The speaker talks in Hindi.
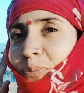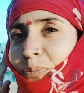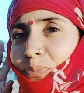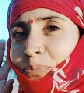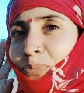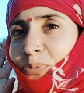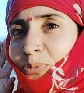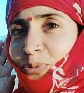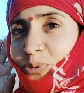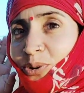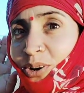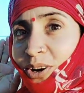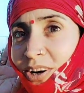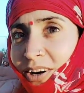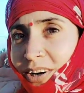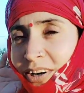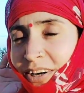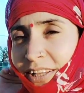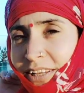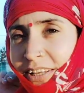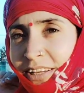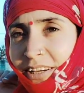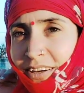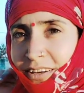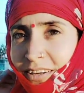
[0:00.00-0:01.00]

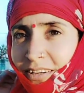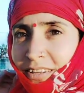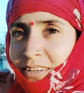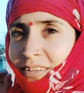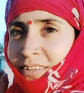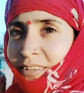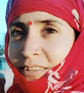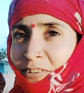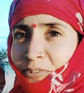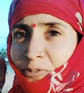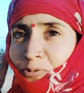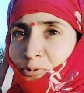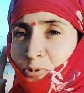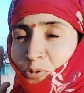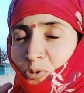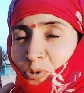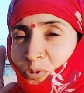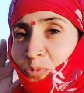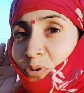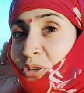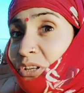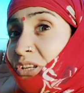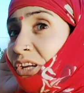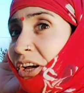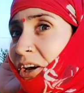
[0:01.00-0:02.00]
पुरानिया
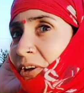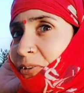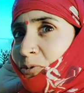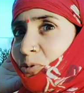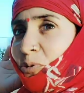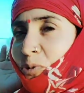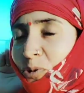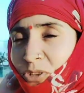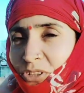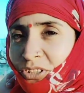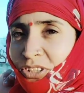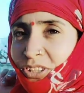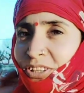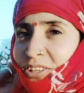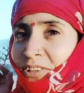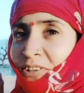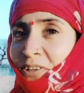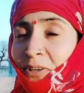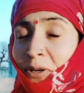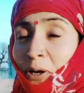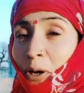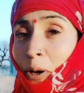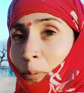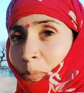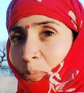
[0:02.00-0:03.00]
दुश्मनिया दोस्त
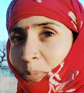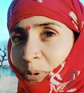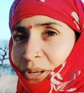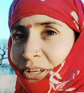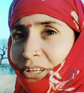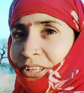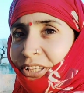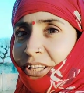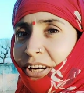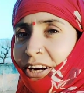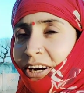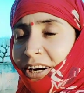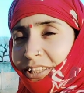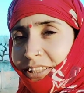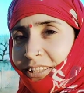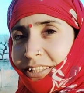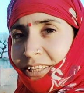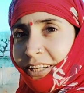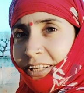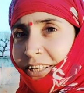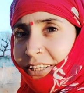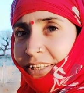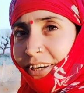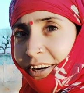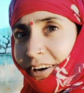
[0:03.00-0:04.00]
अपन याद
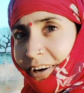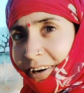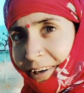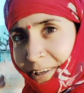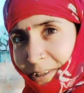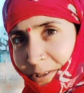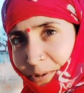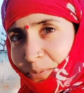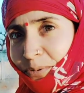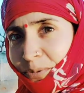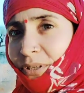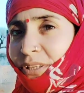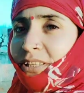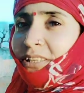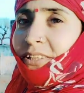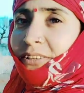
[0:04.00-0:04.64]
करी आज भी